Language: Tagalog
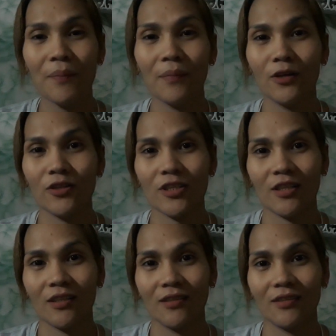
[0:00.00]
meron
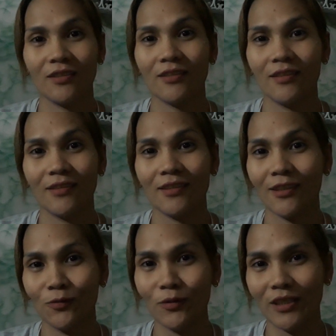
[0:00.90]
siyang isang
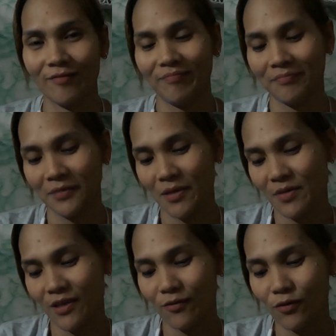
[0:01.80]
katanungan sabi niya,